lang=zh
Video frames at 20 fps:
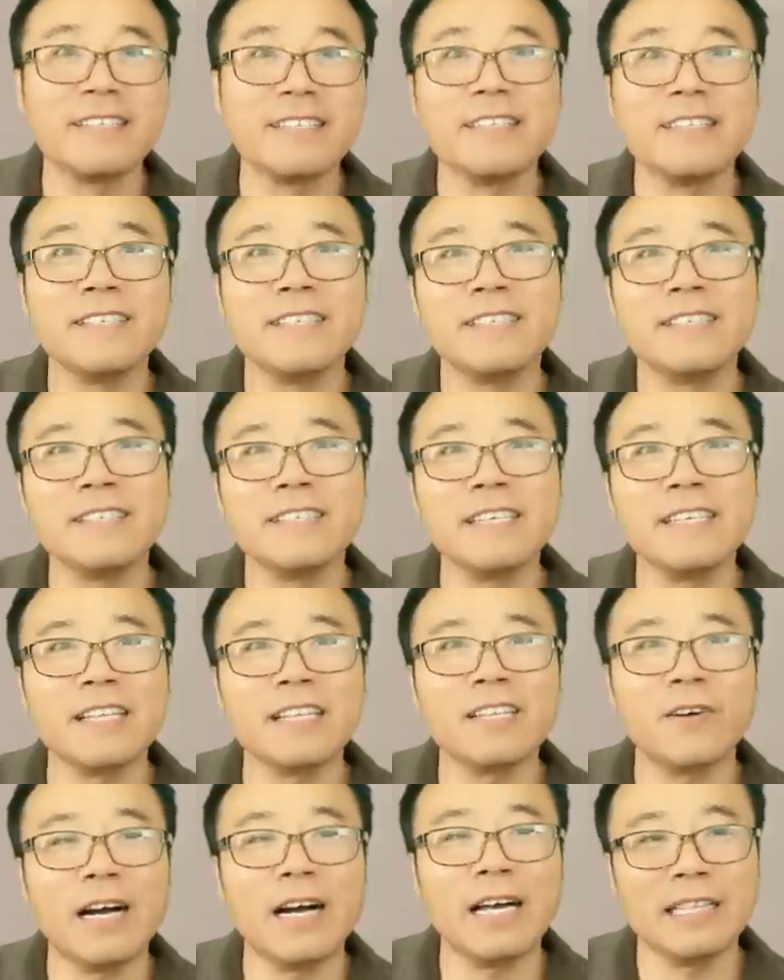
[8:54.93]
政治倾向
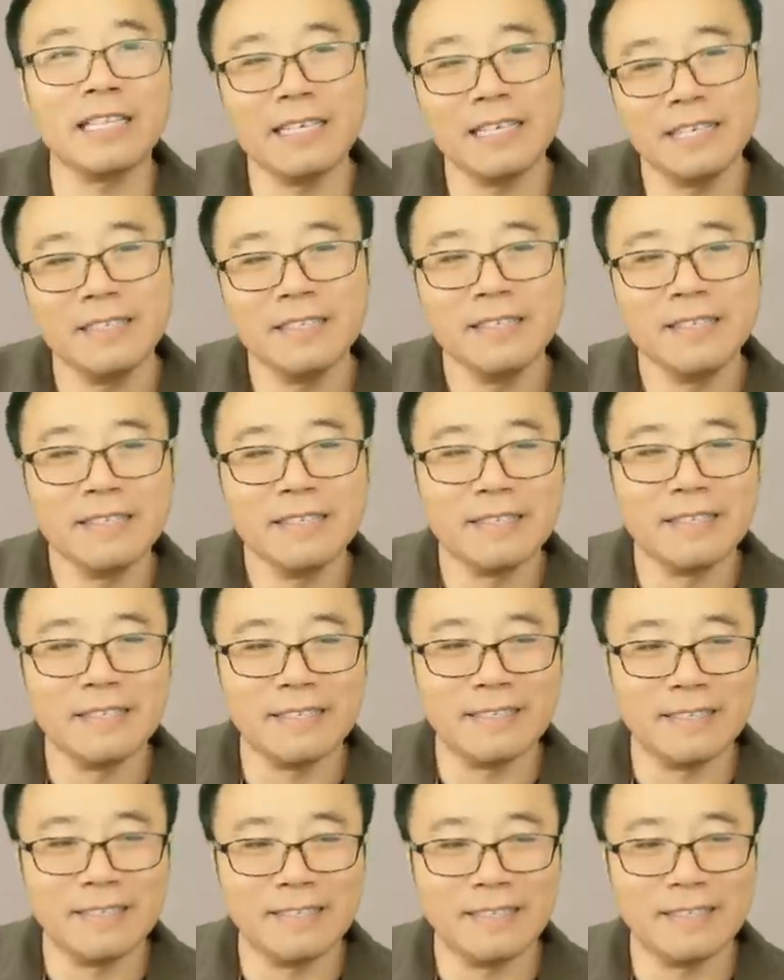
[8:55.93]
的话呢，
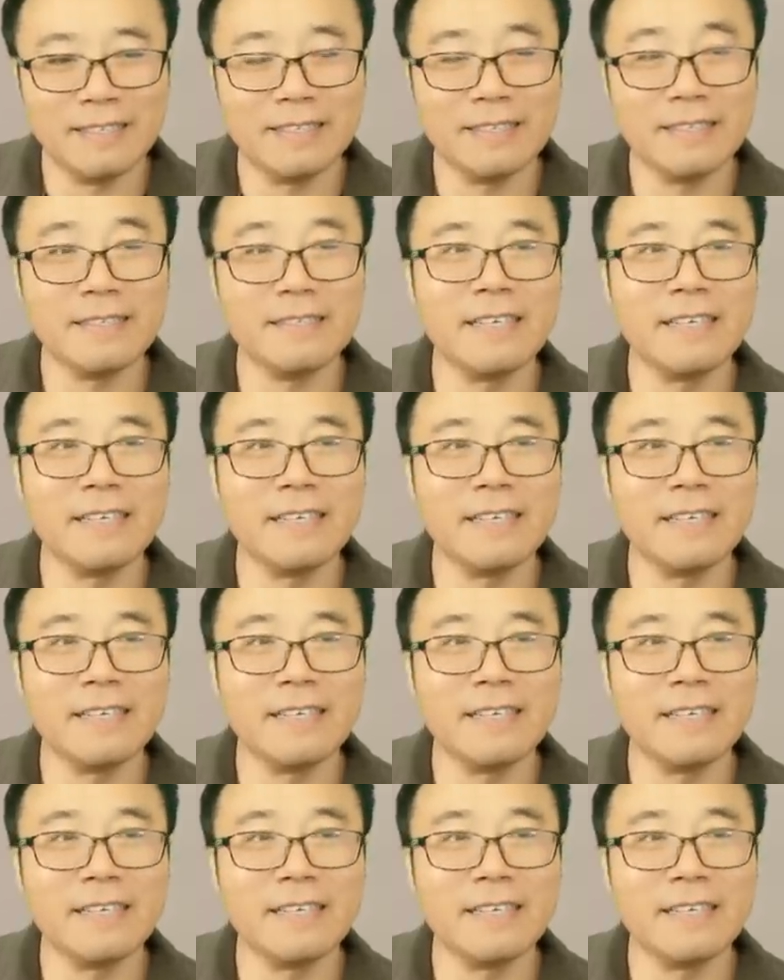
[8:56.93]
呃，